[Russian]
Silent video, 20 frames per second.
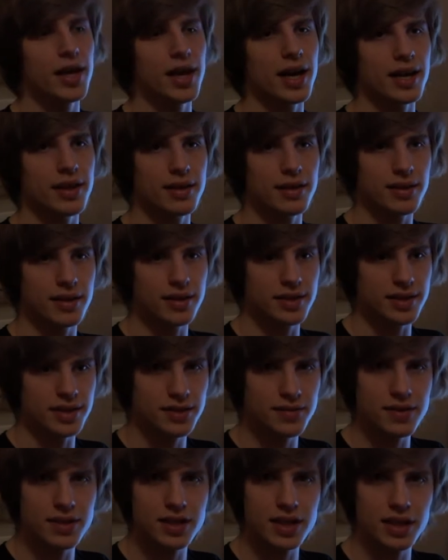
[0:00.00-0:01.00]
Это
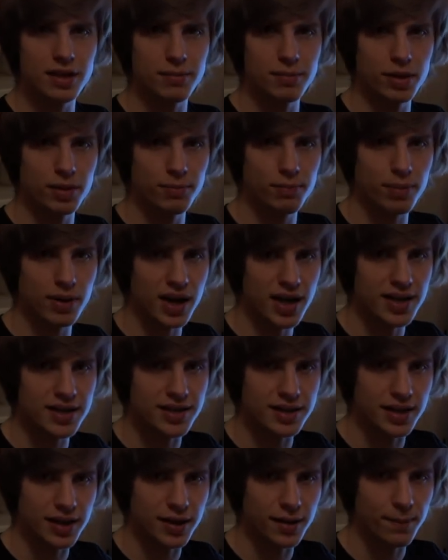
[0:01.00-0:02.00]
действительно был
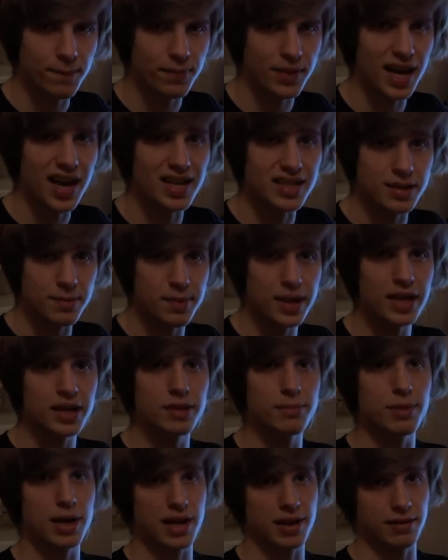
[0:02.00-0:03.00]
праздник, а теперь
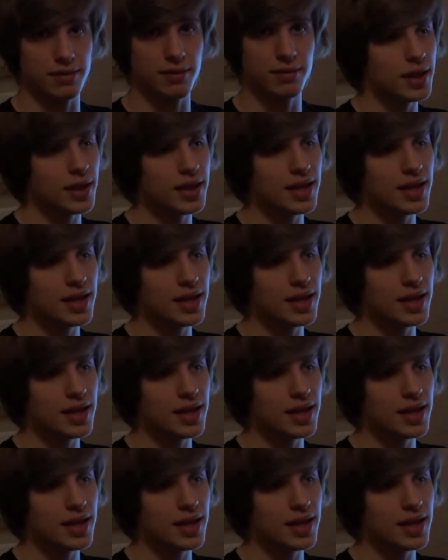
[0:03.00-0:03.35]
это бренд.